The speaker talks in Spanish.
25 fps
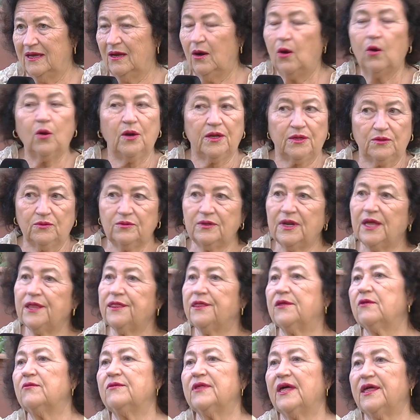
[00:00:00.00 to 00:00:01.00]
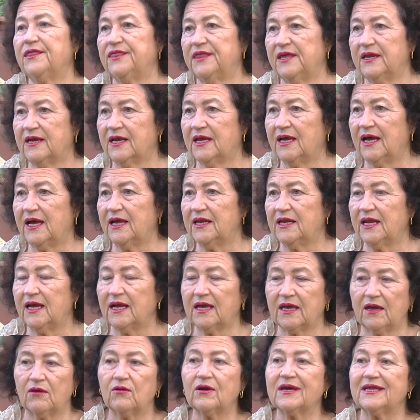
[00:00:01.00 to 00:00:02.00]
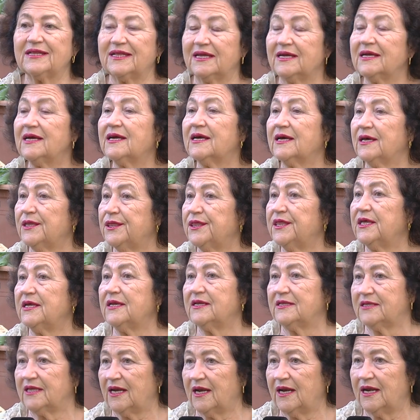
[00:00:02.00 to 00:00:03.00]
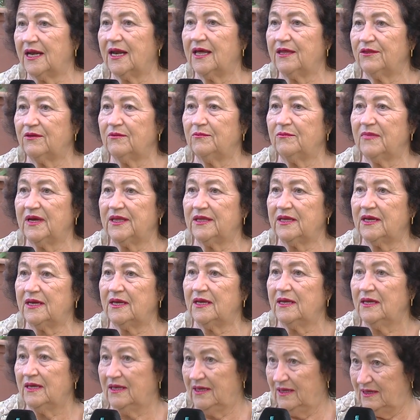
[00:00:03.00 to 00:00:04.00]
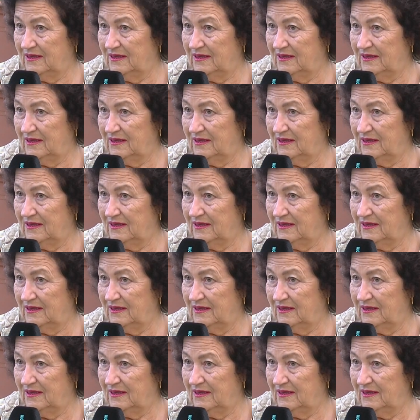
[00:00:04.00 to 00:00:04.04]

o en una ciudad cercana que aunque tengas que hacer traslado en Madrid,